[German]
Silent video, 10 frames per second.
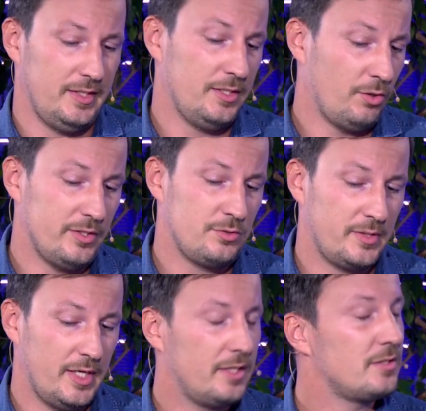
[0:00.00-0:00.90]
die
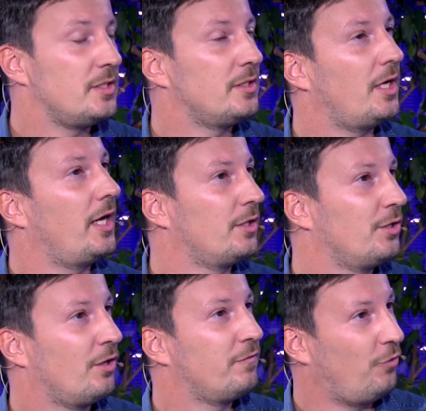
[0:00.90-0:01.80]
Neuzugänge sind da
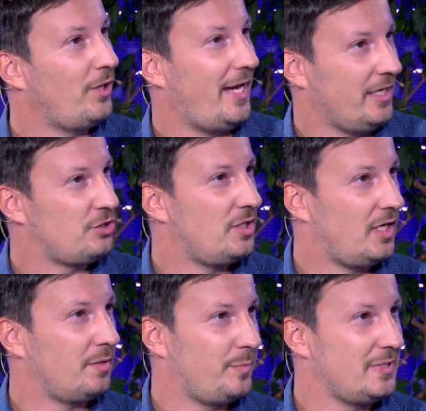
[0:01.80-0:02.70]
eigentlich auch voll
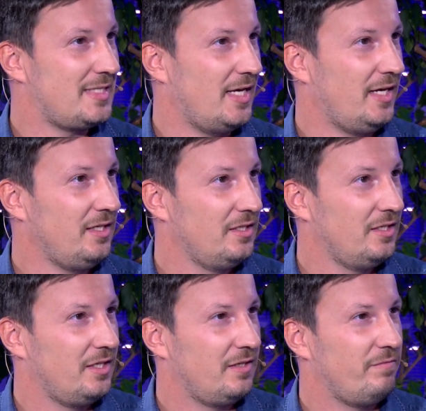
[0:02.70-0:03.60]
eingeschlagen bislang.
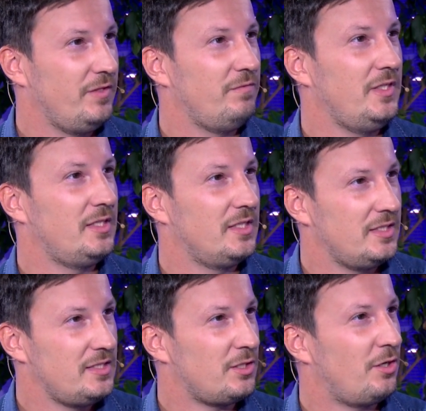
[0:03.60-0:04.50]
Wie wichtig
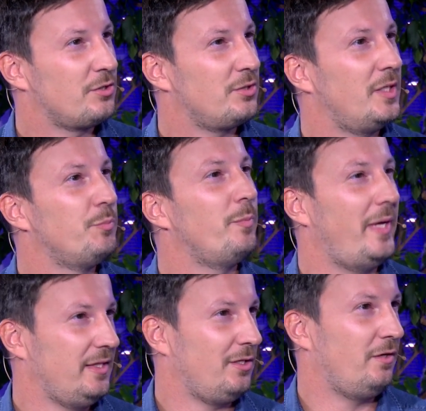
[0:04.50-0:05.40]
ist auch so eine
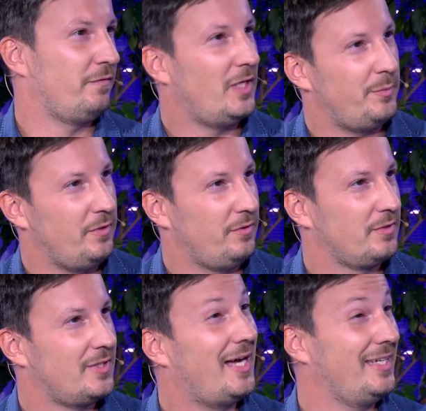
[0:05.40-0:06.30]
Momentaufnahme?
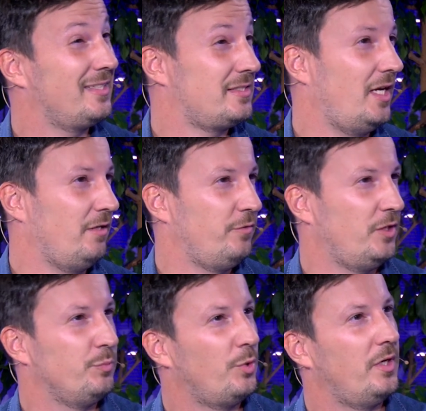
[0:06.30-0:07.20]
Kann das sein für
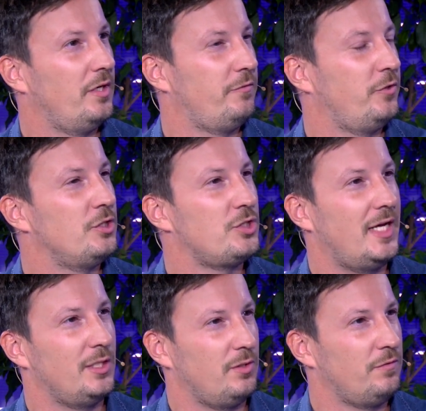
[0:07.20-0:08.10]
den, äh, für den
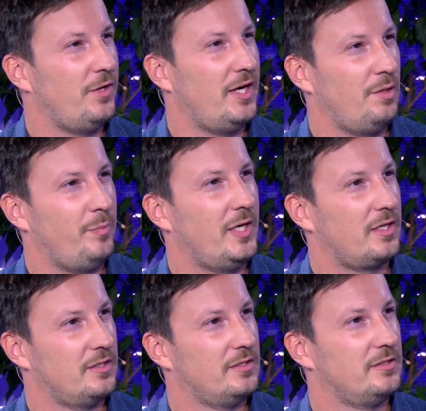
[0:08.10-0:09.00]
Standort Vorarlberg?